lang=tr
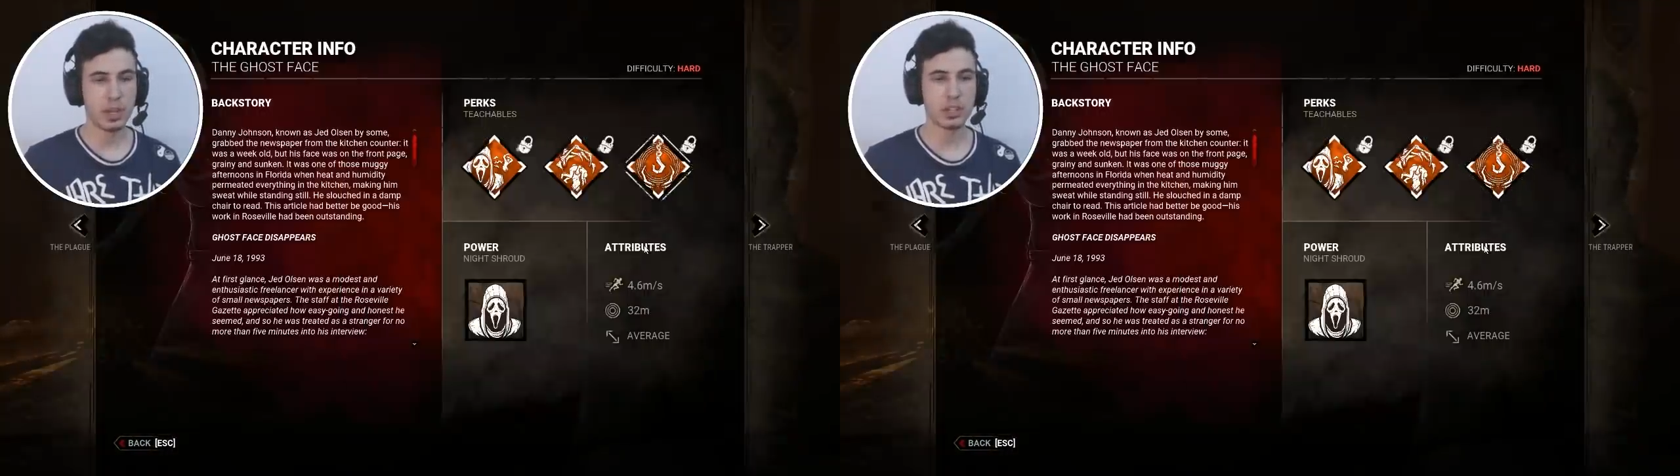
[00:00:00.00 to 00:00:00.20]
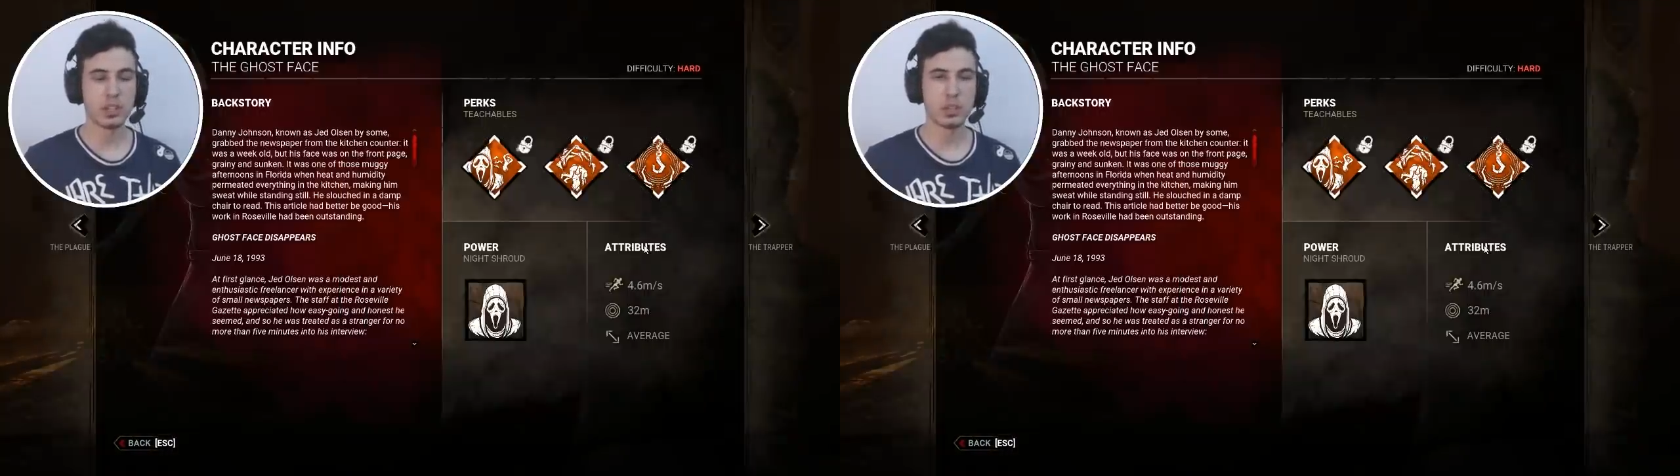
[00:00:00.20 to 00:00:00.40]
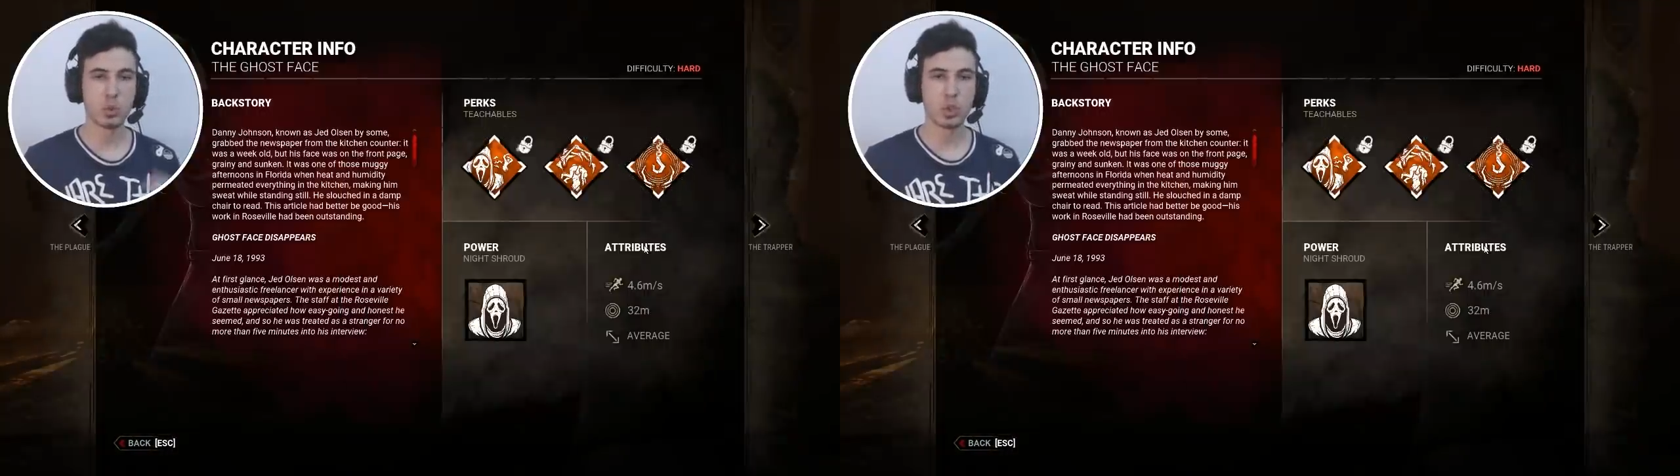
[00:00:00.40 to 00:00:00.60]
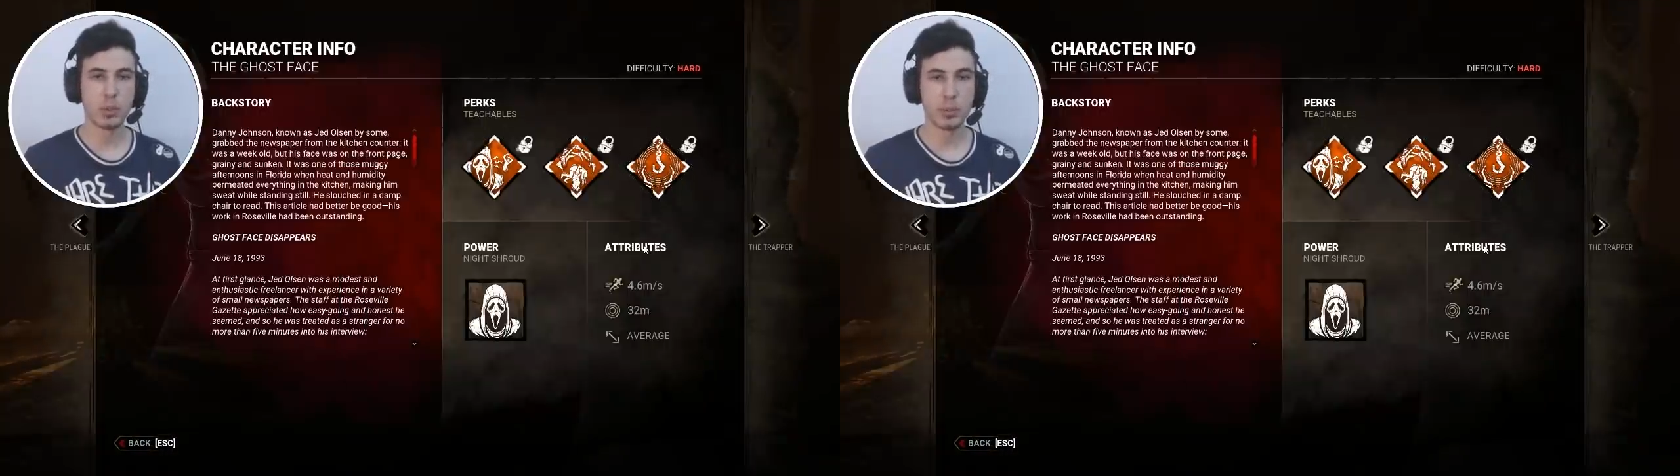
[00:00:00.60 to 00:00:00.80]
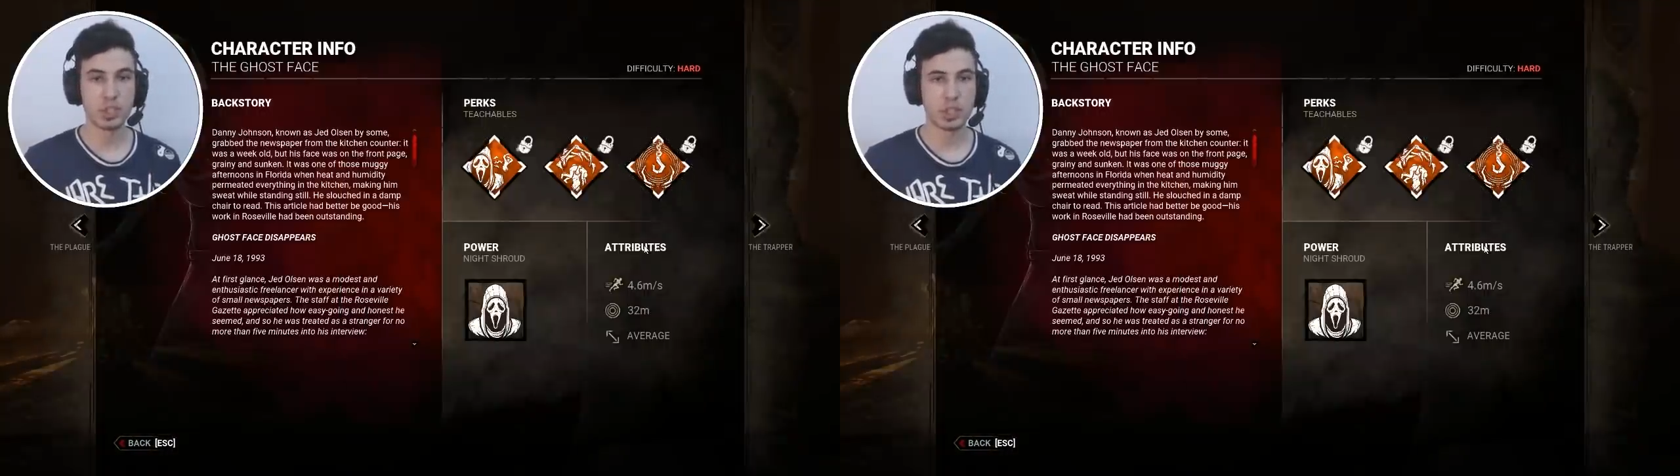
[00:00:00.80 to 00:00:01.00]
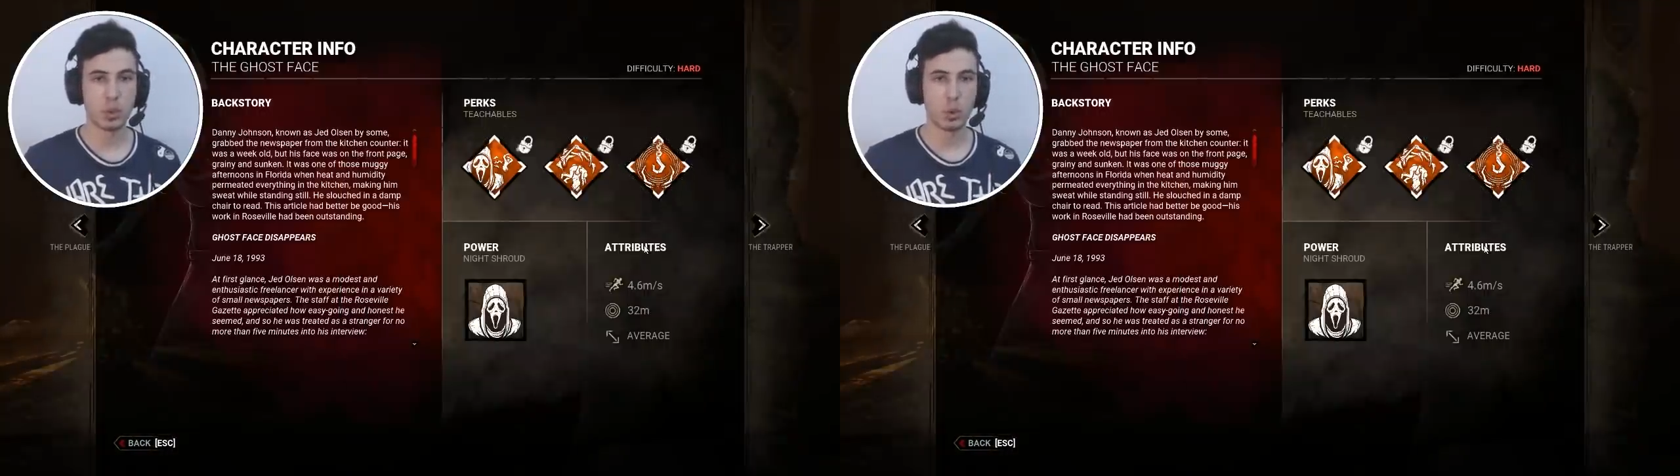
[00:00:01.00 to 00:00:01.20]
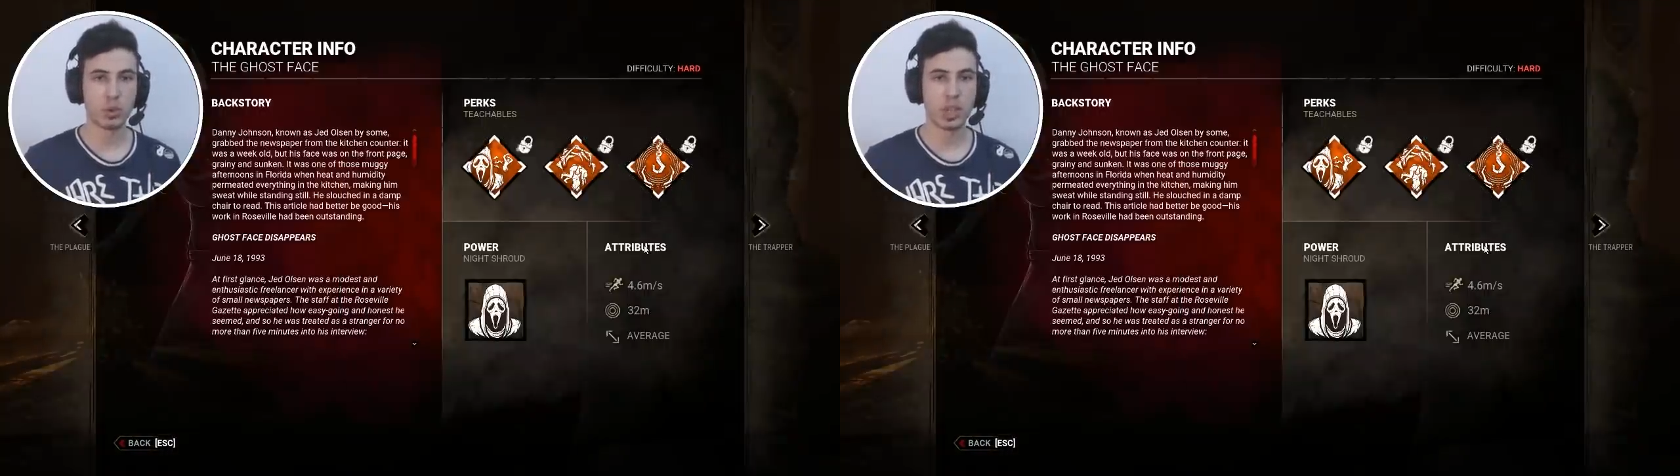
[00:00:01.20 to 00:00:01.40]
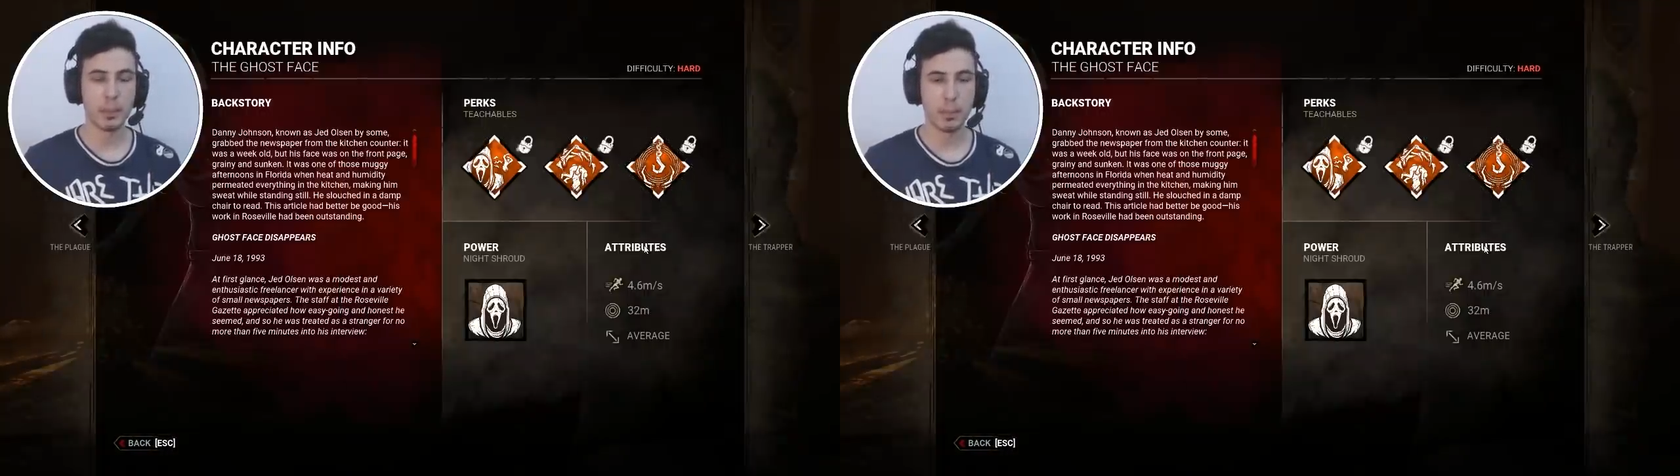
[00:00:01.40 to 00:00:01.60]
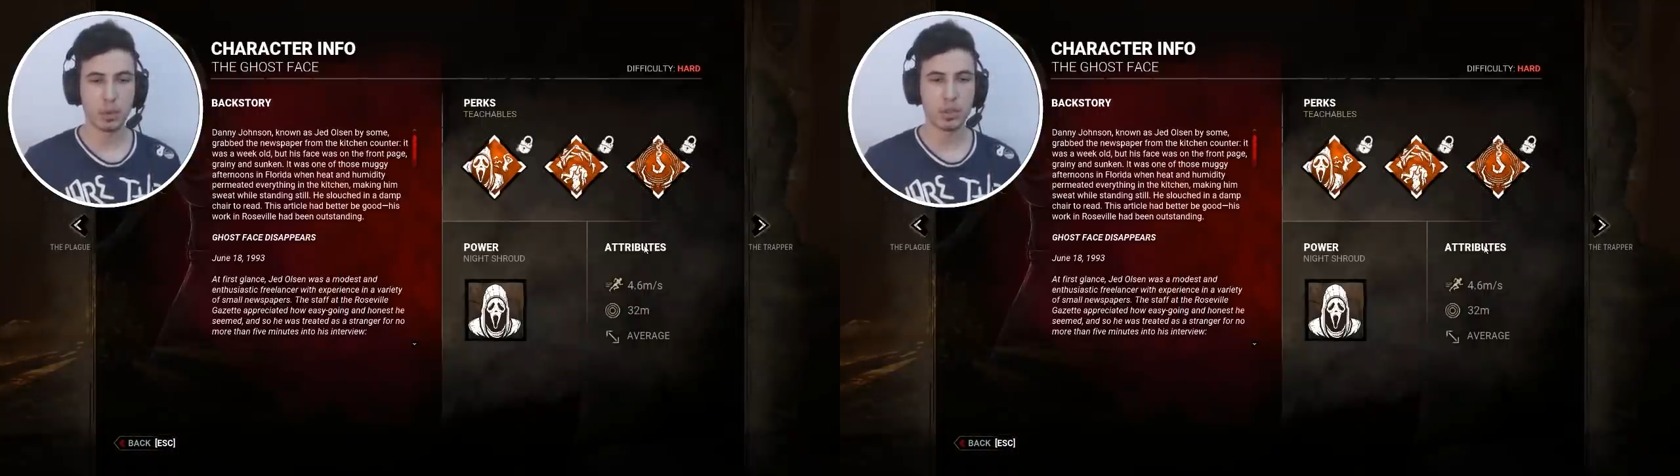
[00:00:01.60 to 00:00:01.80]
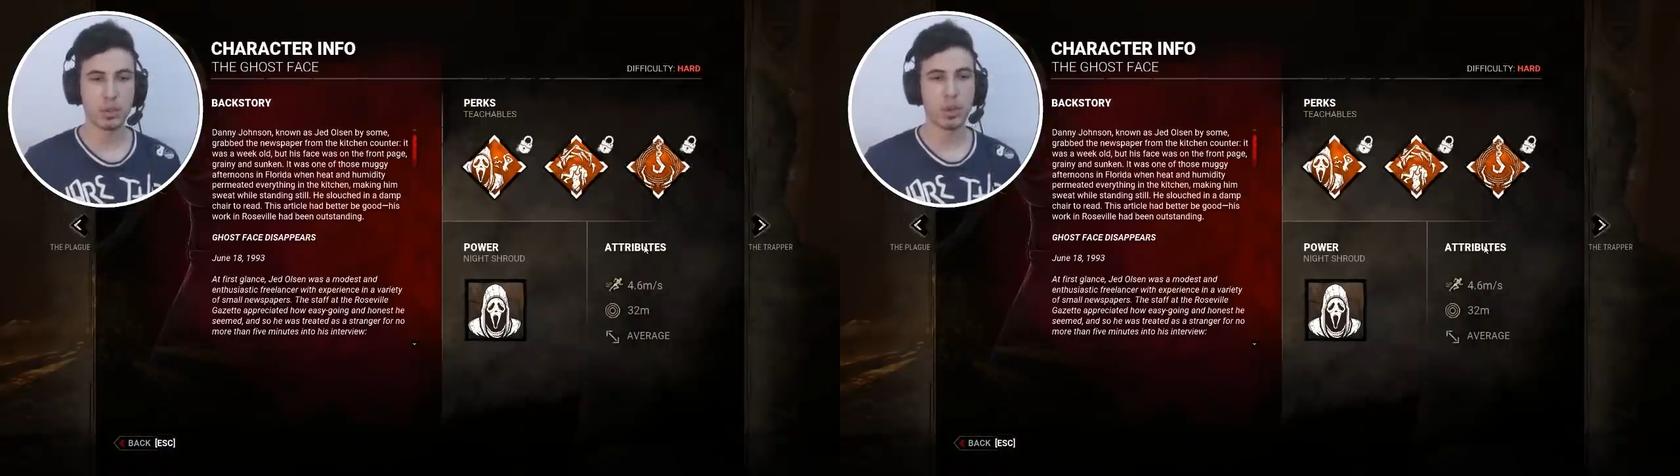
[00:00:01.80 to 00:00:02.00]
Ardından da uygulamalı bir şekilde oyunda hem
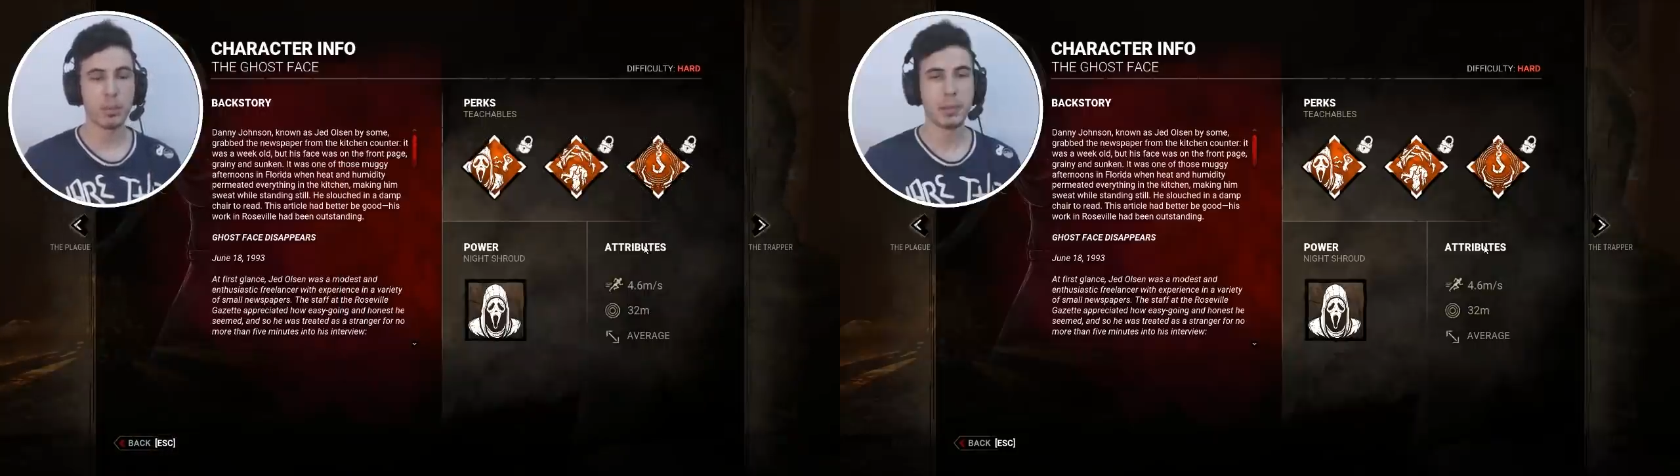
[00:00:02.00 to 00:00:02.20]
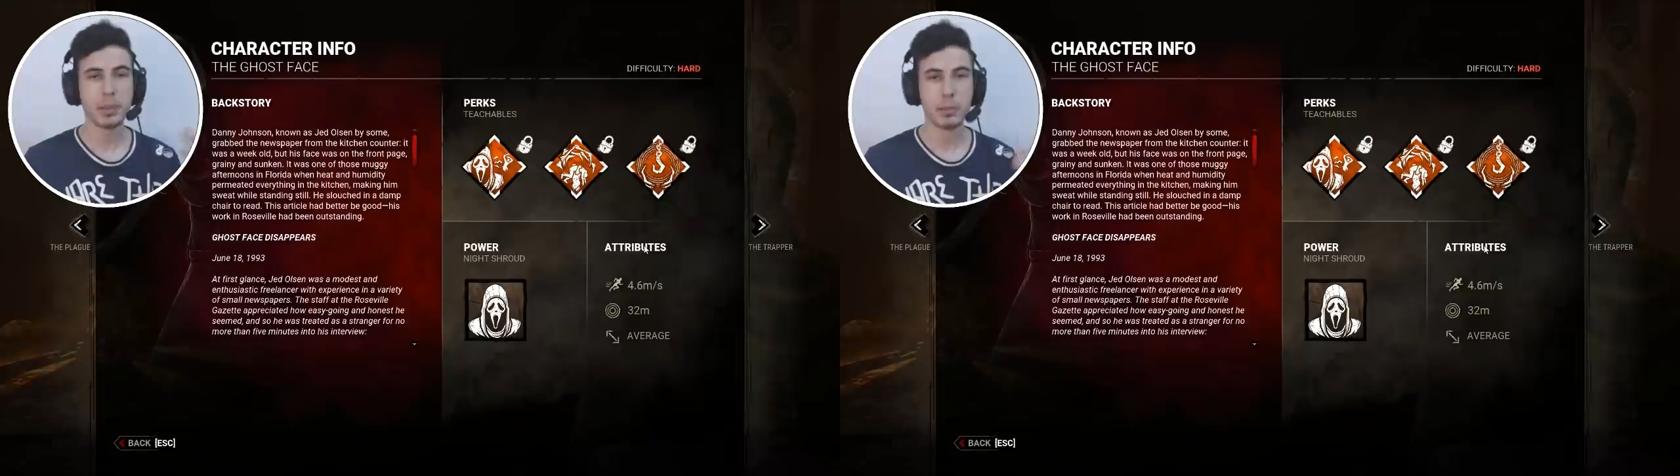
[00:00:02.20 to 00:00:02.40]
perkleri görelim hem de